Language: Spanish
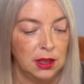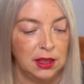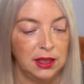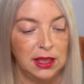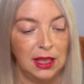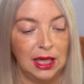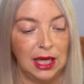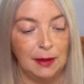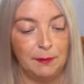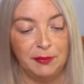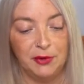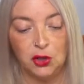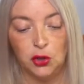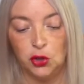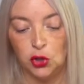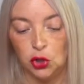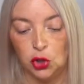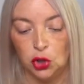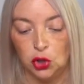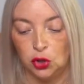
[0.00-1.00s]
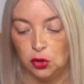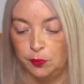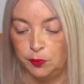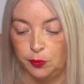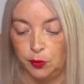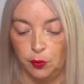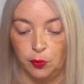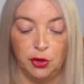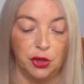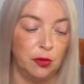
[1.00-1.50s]
Y el apio,
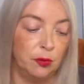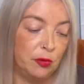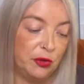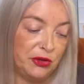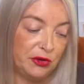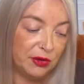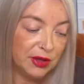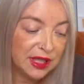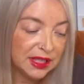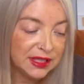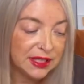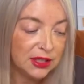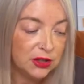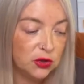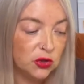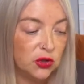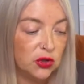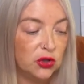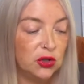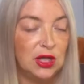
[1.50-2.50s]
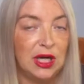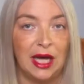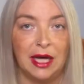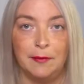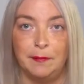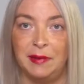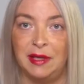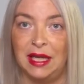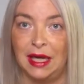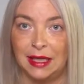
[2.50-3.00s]
pues bueno, es muy diurético, las
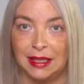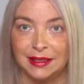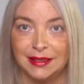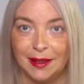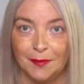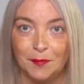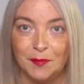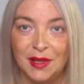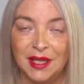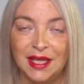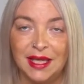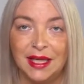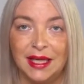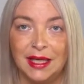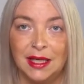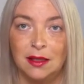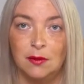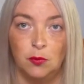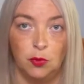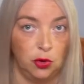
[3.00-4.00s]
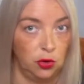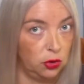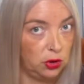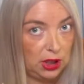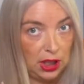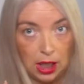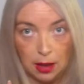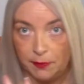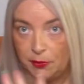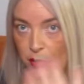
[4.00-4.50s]
espinacas también. Bueno, con
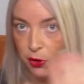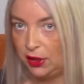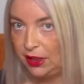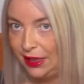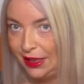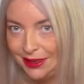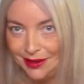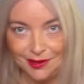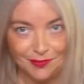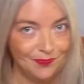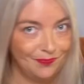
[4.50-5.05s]
el apio orinas.